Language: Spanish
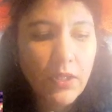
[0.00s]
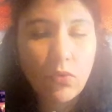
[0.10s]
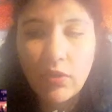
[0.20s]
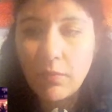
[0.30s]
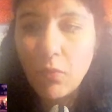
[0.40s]

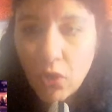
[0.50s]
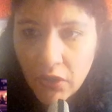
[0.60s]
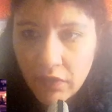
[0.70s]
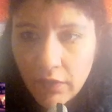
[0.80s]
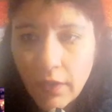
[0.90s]
de
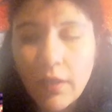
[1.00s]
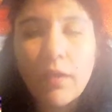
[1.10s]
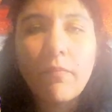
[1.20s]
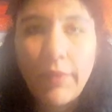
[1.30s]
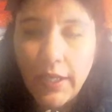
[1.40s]
Mois
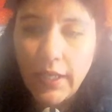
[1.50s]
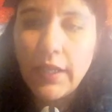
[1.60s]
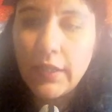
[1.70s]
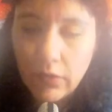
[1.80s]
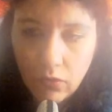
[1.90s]
para
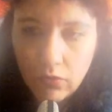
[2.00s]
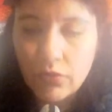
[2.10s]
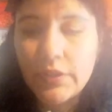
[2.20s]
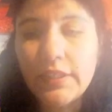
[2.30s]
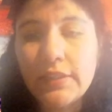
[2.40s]

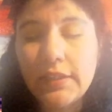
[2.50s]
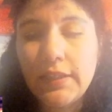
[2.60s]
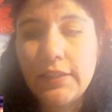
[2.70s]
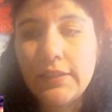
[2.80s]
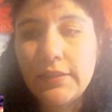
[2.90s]
entonces
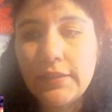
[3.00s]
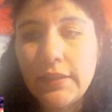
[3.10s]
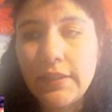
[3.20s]
este,